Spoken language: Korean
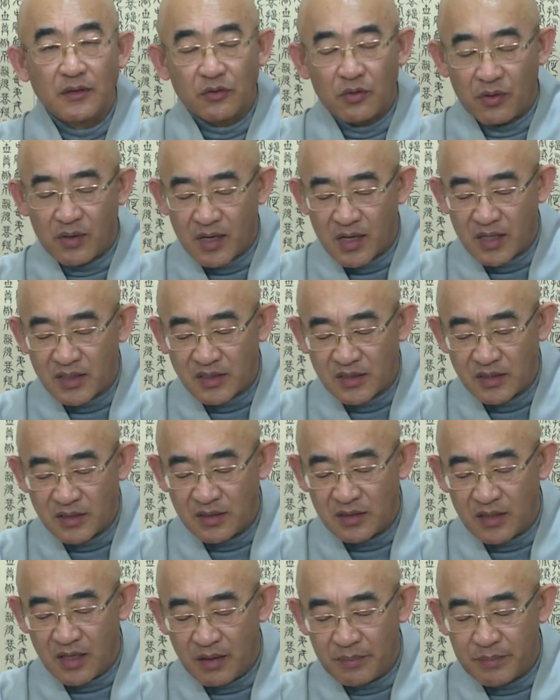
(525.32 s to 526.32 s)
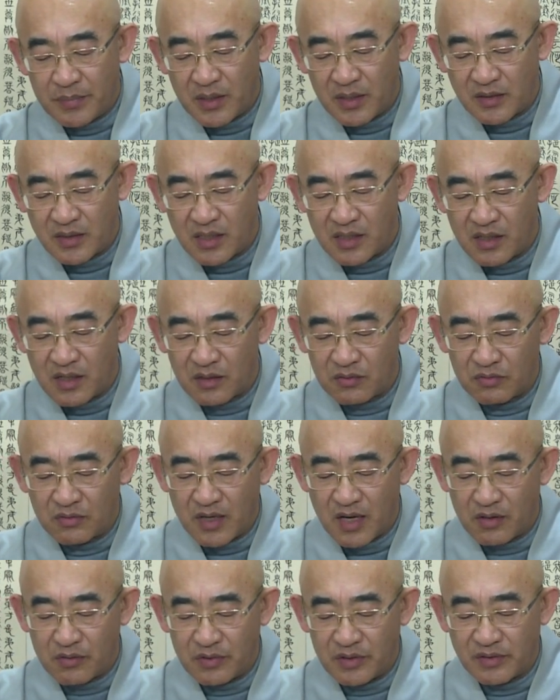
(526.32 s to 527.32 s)
돌아가신 아빠 생각도
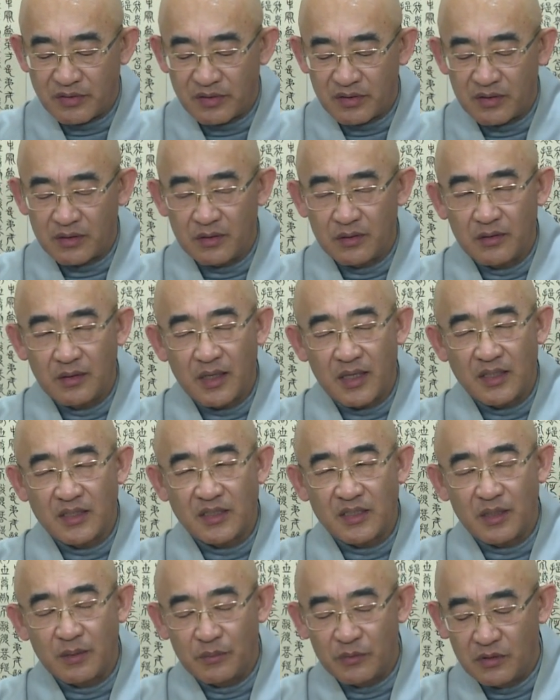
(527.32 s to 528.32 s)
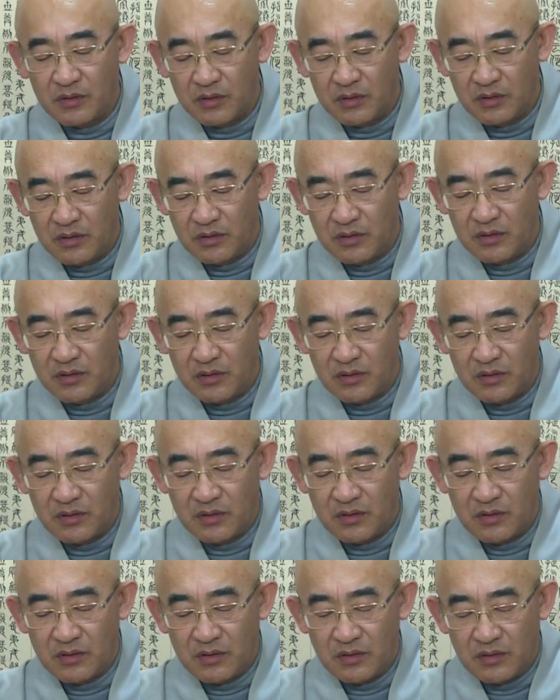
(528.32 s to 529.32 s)
나고 해서요. 한참을
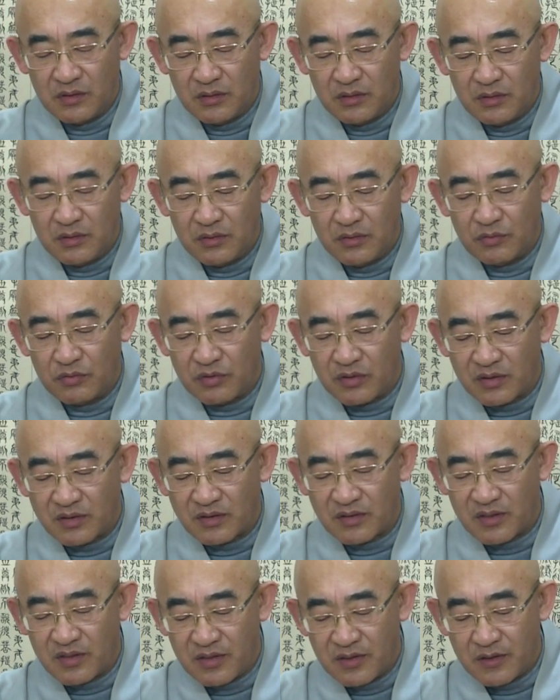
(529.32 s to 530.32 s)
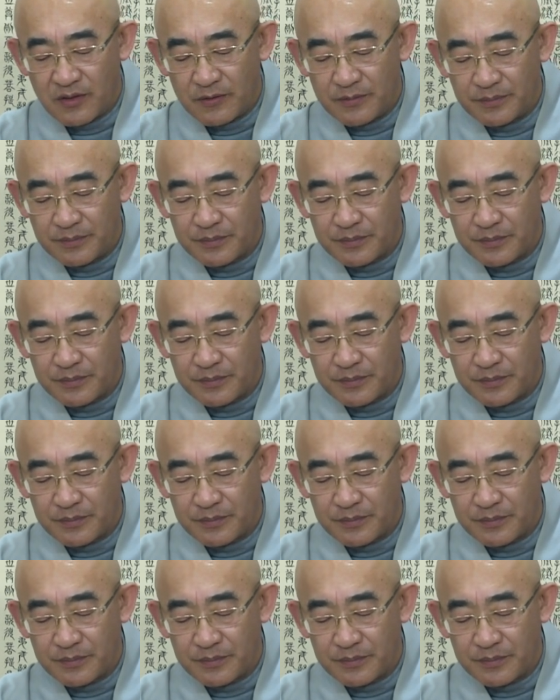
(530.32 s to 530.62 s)
울었어요.